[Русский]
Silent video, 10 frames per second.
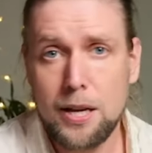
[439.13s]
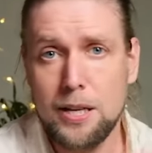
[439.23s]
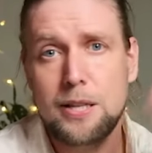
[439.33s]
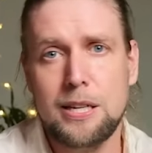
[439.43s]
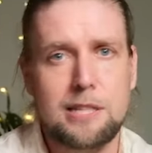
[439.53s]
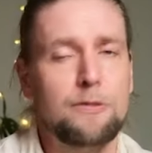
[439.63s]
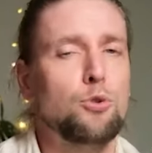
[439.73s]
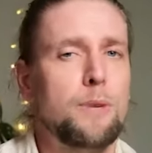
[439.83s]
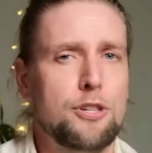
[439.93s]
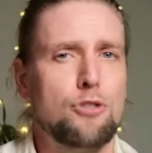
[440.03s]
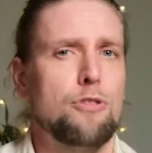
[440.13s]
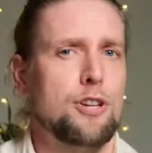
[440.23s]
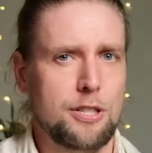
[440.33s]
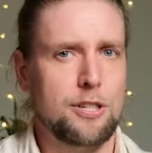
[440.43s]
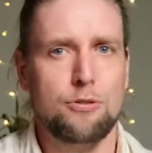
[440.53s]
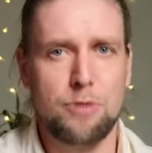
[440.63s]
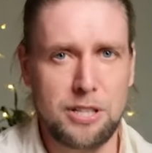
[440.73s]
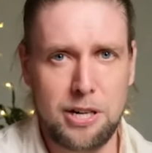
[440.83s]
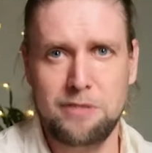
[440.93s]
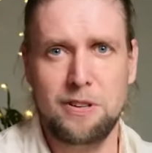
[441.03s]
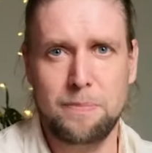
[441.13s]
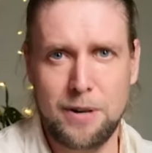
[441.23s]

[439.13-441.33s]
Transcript: И если вы думаете, что я сейчас начну рассказывать